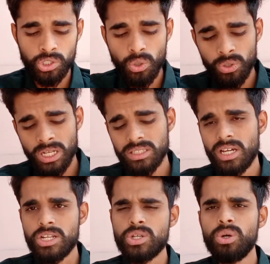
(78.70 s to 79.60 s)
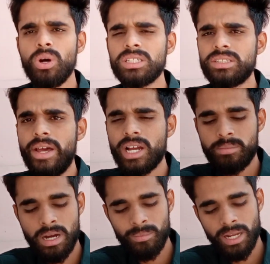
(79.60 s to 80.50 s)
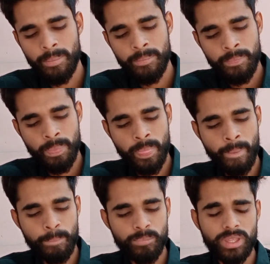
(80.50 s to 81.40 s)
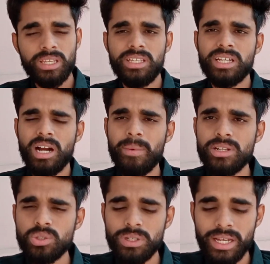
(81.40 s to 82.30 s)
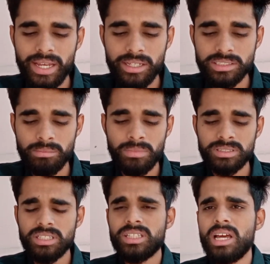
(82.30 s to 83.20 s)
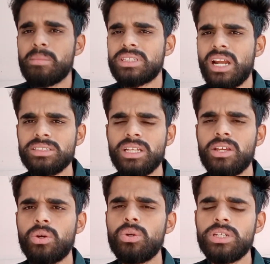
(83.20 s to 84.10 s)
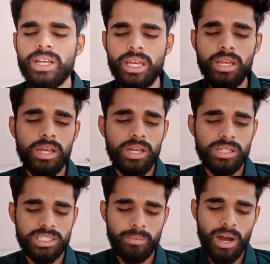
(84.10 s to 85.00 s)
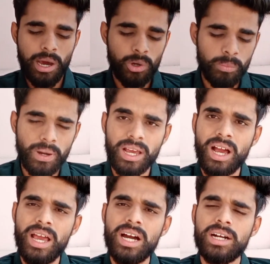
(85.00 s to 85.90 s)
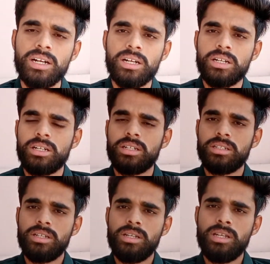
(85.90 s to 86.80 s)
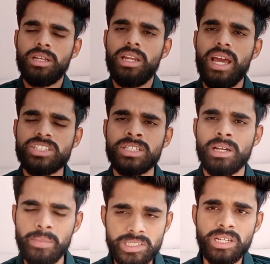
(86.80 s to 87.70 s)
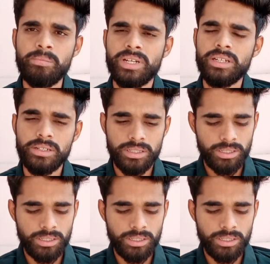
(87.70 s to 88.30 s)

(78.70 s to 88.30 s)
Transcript: क्यों ना दर्ज हो हत्या का मामला ये खबर जो है ये संबंधित है मद्रास हाईकोर्ट ने जब आरोप लगाया इलेक्शन कमीशन पर